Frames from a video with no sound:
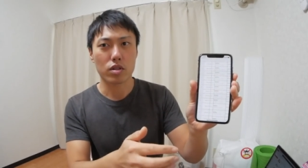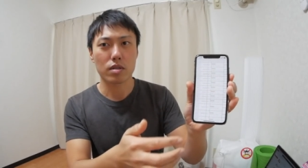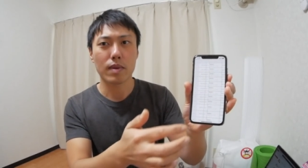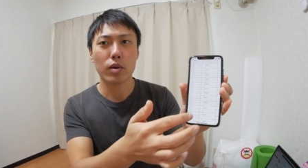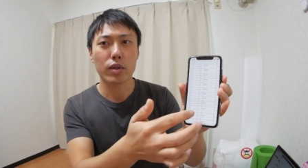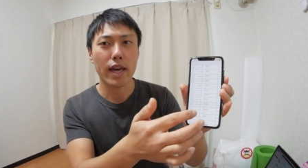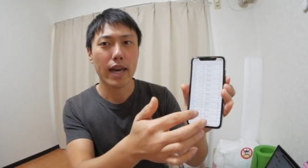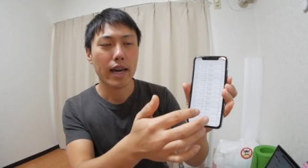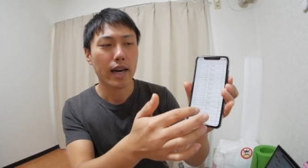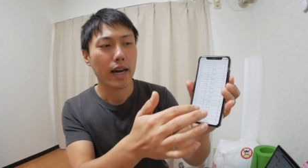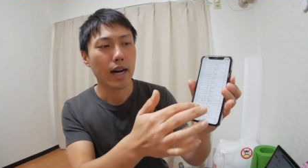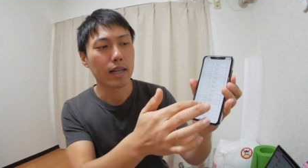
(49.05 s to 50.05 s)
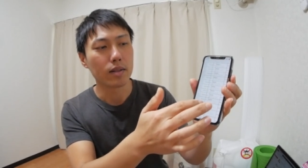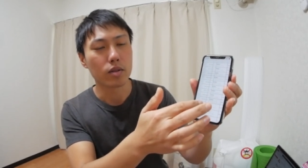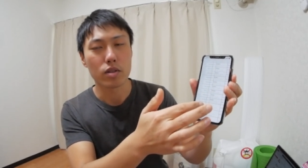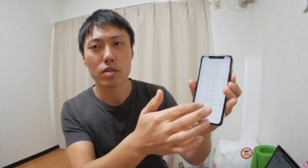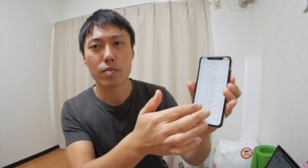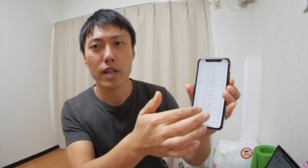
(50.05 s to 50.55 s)
スマホで、あ
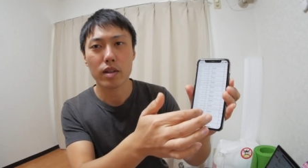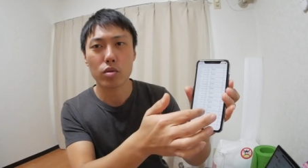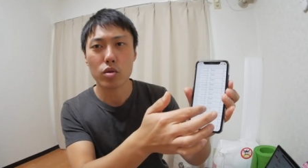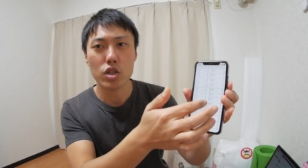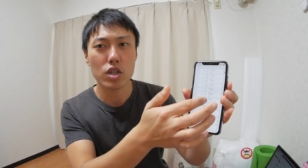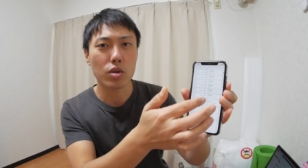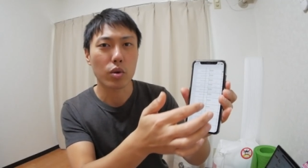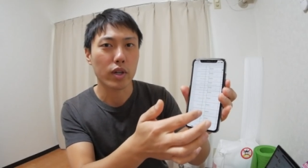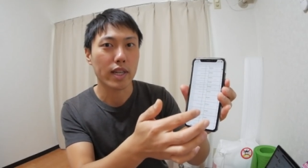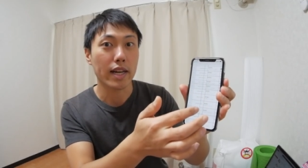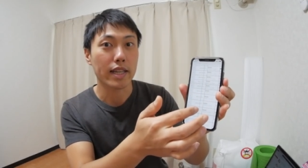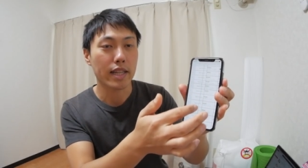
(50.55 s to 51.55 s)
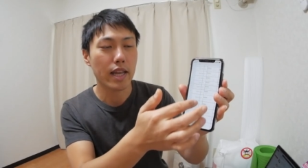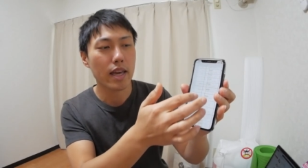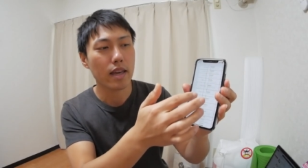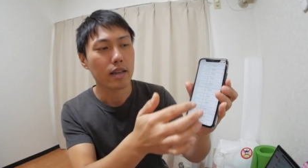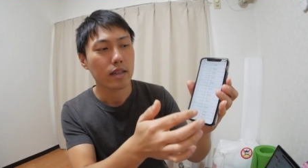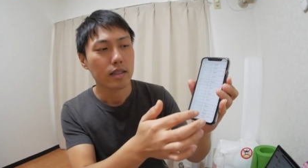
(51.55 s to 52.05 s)
の、スプレッドシートを開い
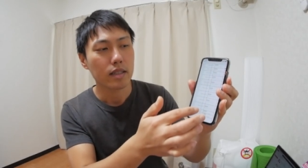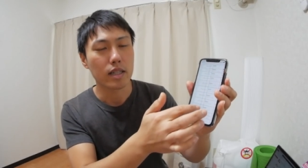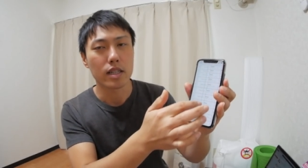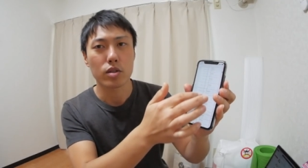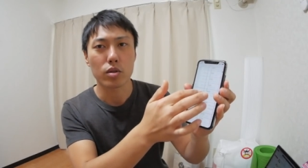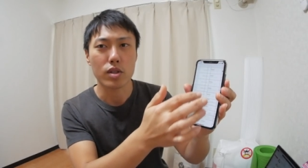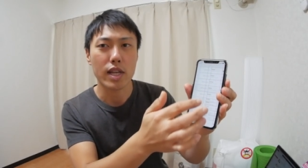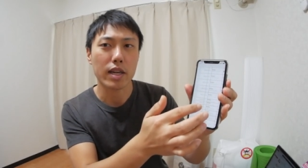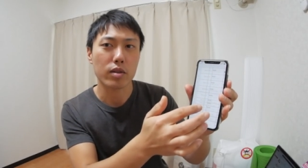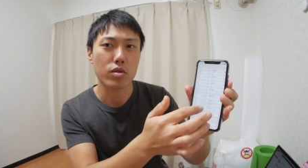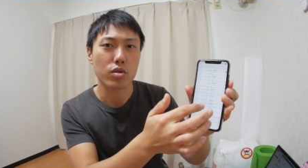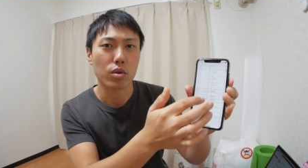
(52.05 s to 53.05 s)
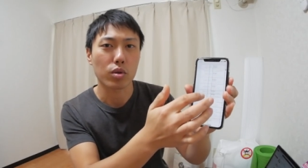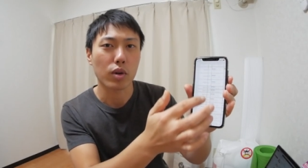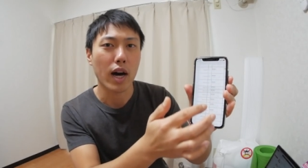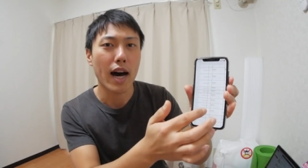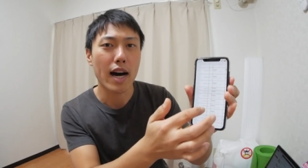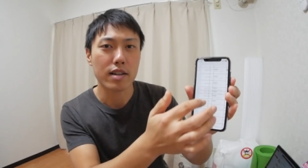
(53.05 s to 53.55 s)
て、ちょっと作業するこ
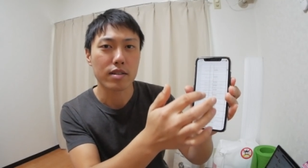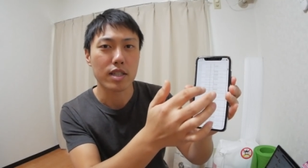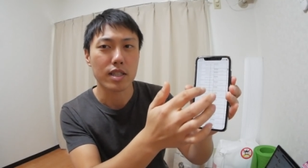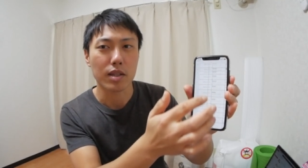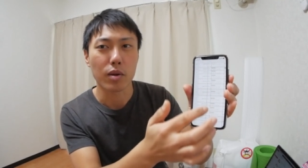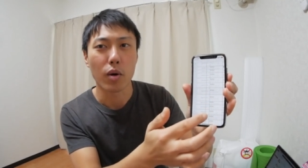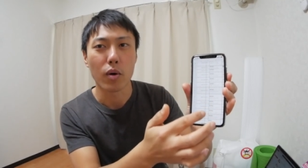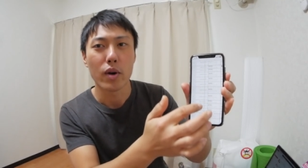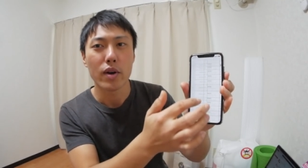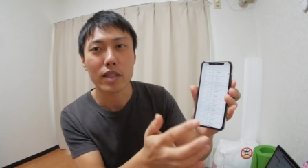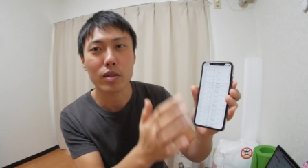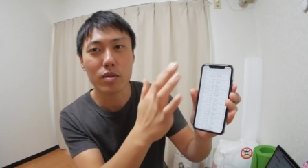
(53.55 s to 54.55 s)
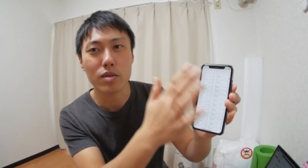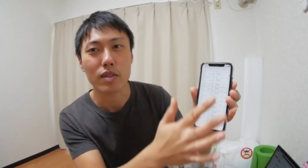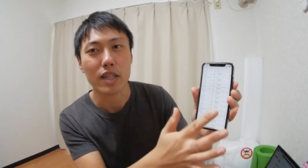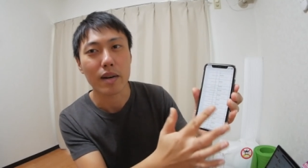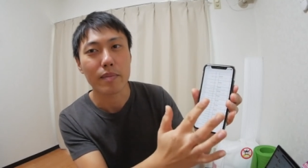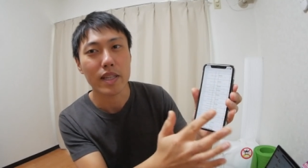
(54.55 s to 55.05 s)
とがあるんですけど、一つ
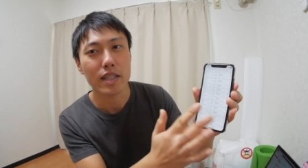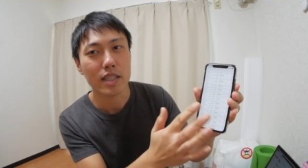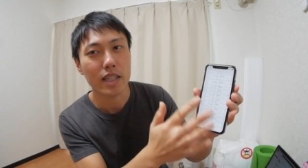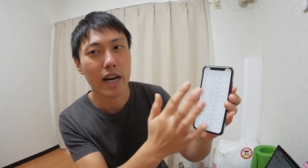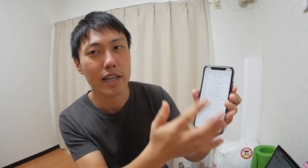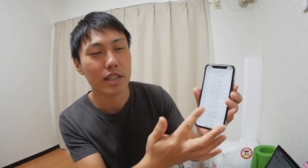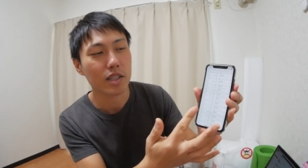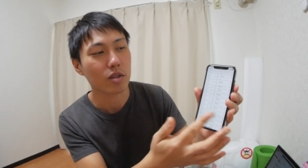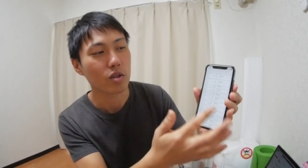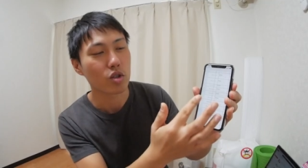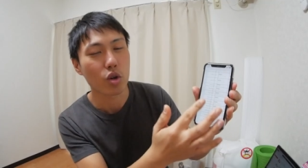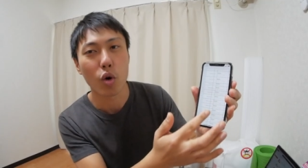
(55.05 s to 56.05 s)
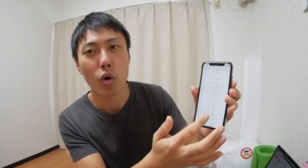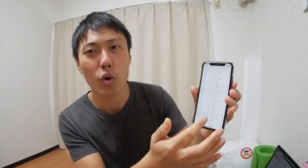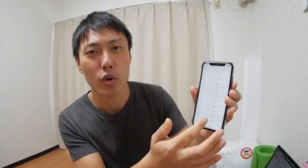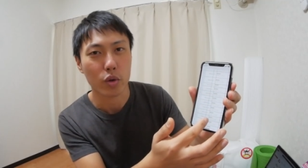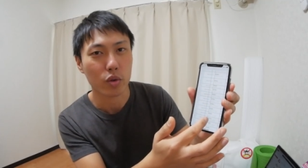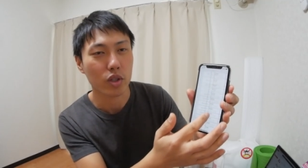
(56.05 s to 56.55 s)
の画面に入ってくる情
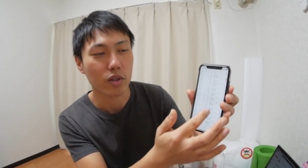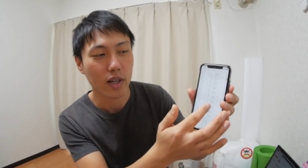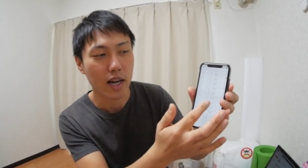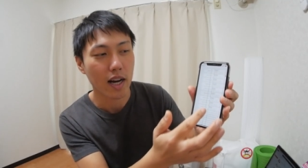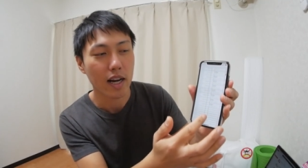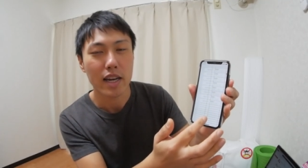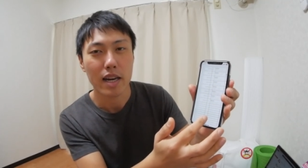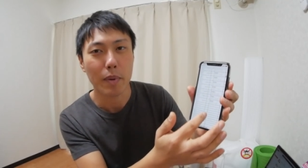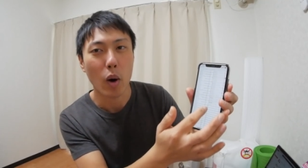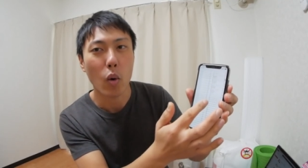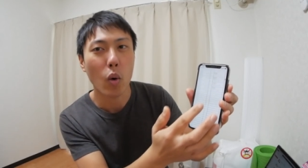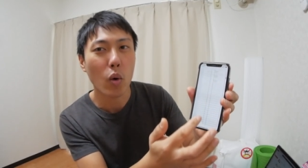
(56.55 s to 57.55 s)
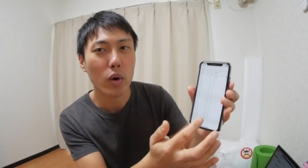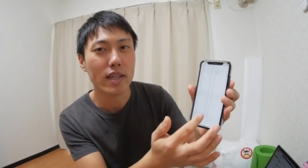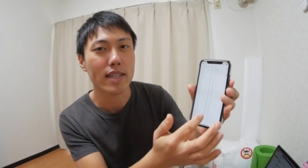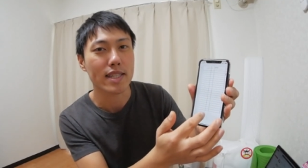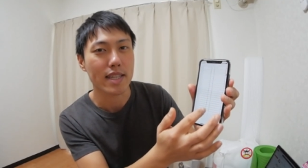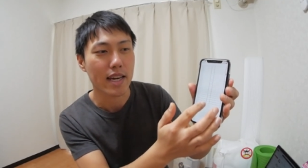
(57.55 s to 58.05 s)
報量っていうのが、やっぱ多
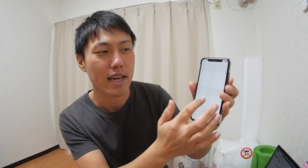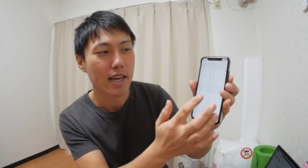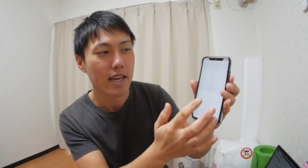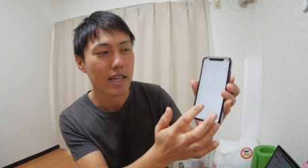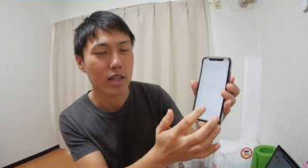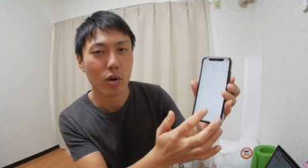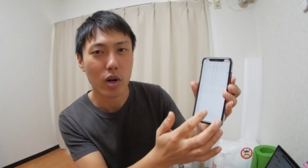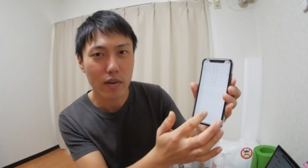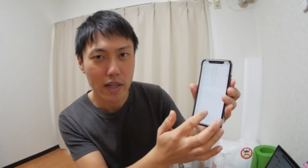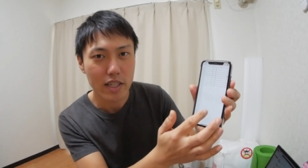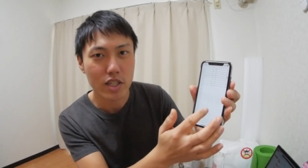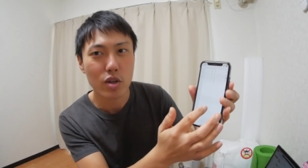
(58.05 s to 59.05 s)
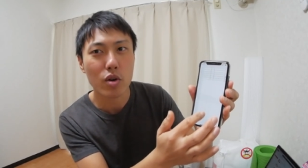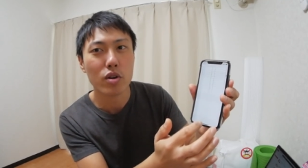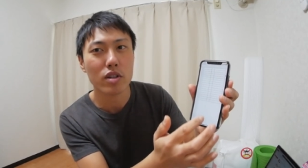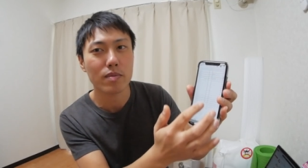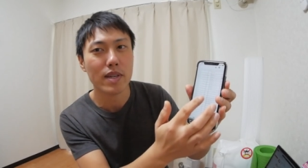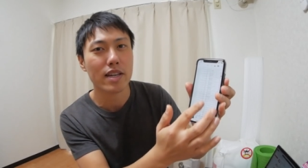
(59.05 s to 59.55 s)
いですね。これは非
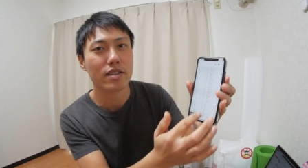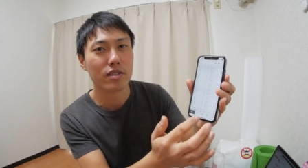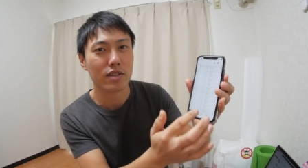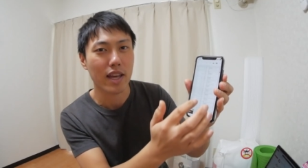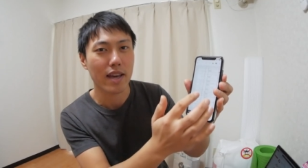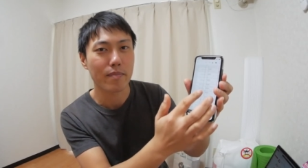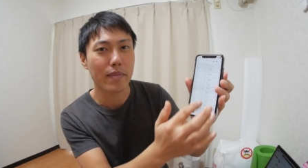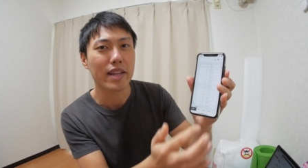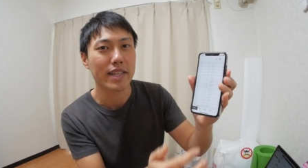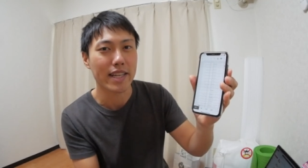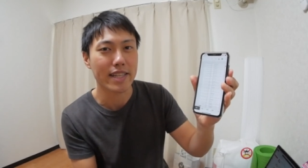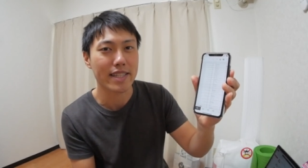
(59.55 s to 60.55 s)
常に見やすくて便利で